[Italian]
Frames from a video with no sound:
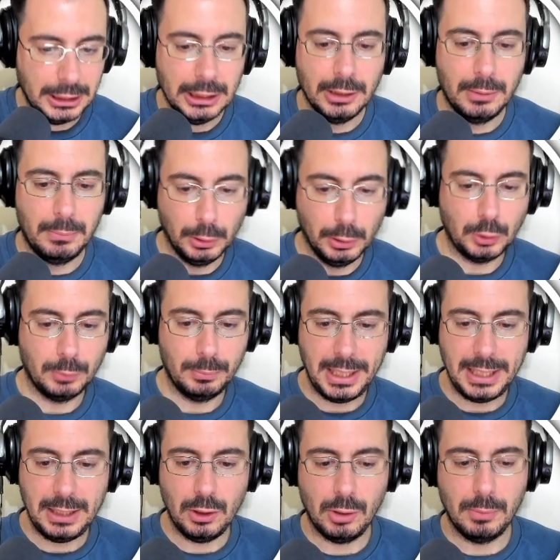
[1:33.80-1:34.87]
Molto
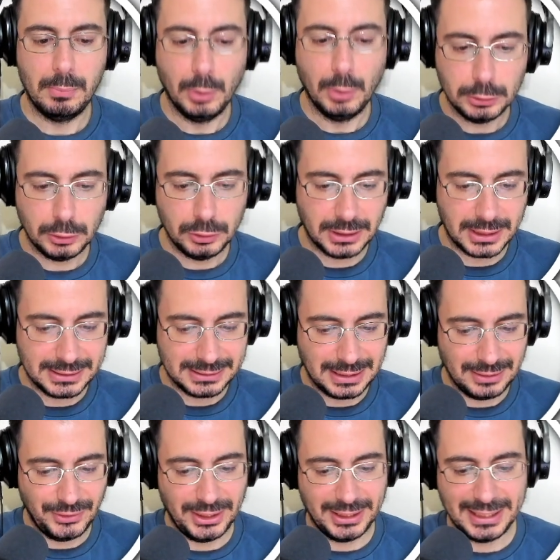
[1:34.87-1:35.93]
bello, molto
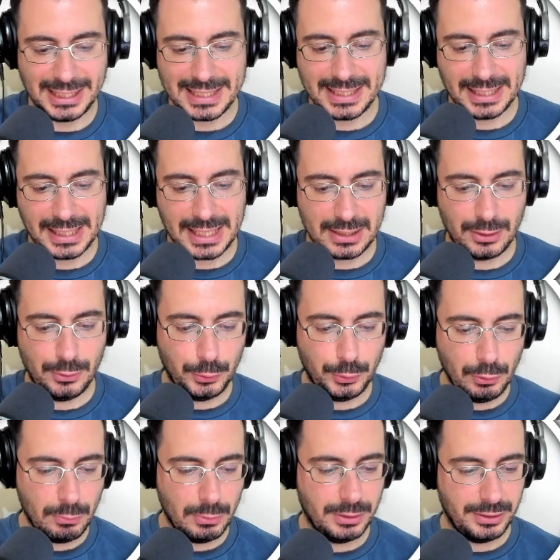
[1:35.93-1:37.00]
interessante. Grazie, grazie
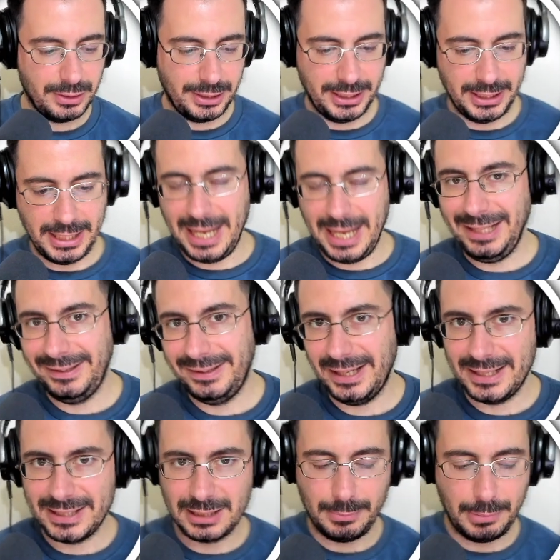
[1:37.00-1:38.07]
YouTube. Eh, è in
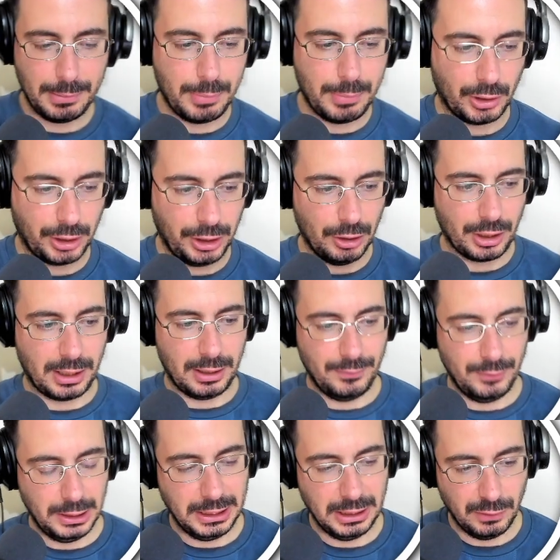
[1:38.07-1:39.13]
test per pochi. Ora
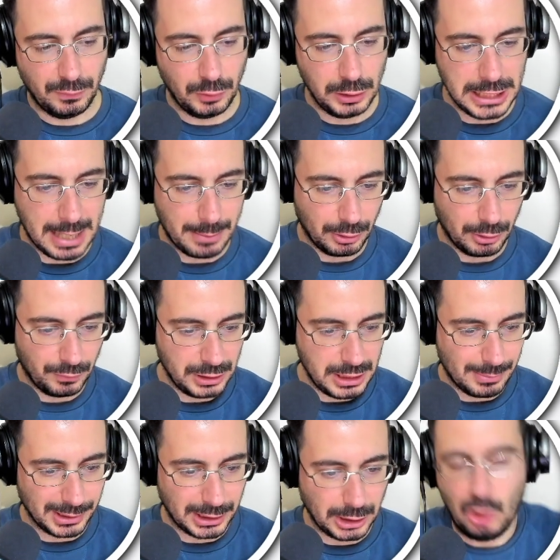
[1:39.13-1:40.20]
eh, lo vogliamo, lo vogliamo
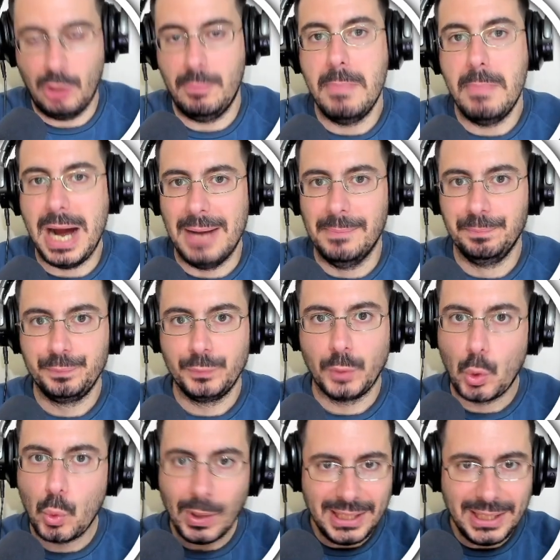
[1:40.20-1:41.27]
anche noi. Ma
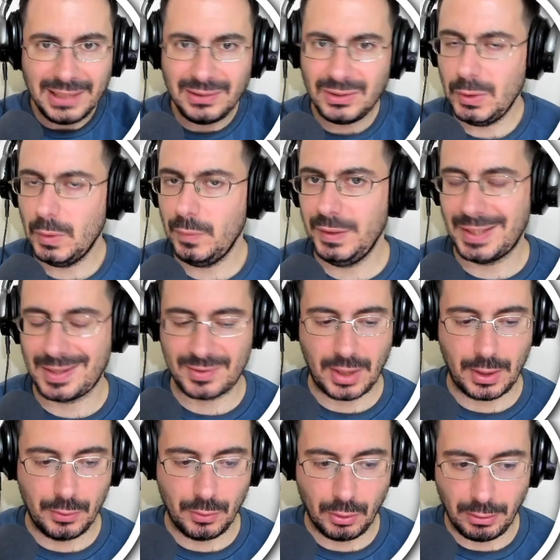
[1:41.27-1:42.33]
quali altre novità
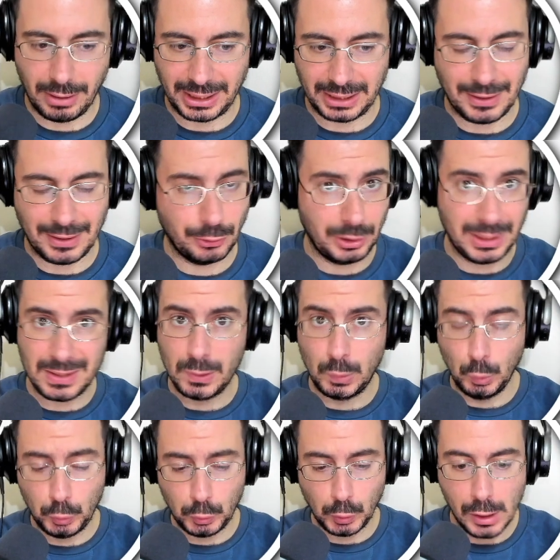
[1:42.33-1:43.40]
stanno arrivando?
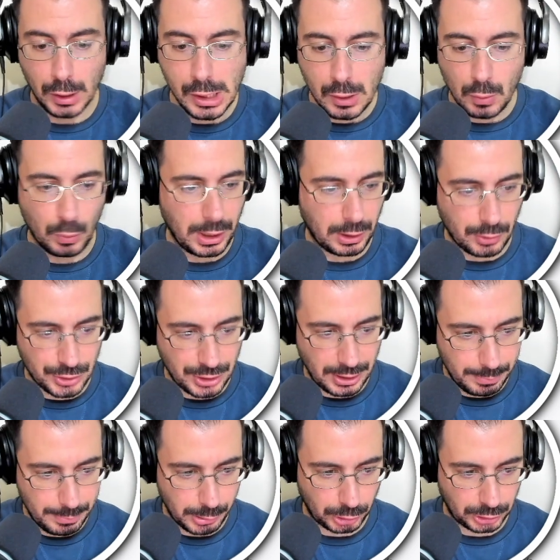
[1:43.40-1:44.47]
Innanzitutto una cosa
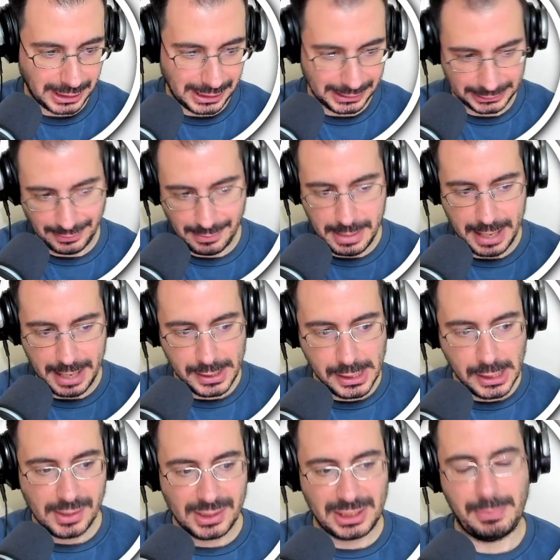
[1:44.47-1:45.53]
importante, vabbè,
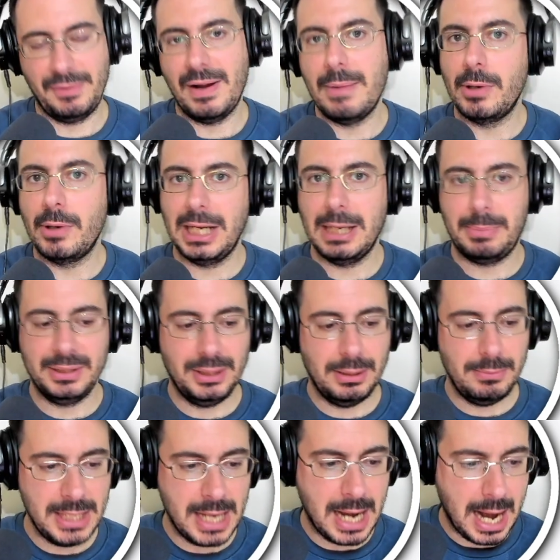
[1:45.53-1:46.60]
sapevamo che la
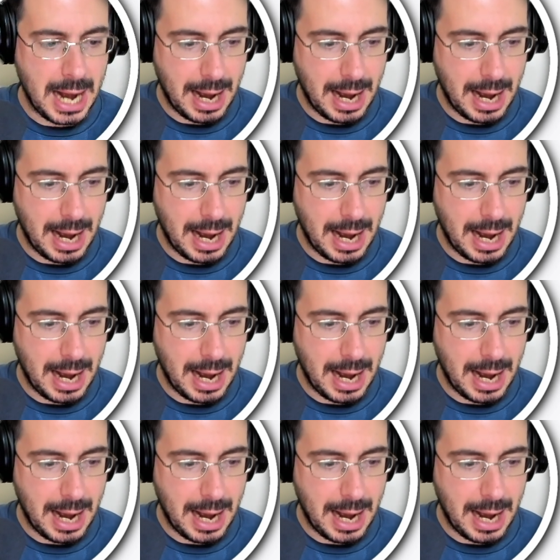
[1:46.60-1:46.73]
pandemia ha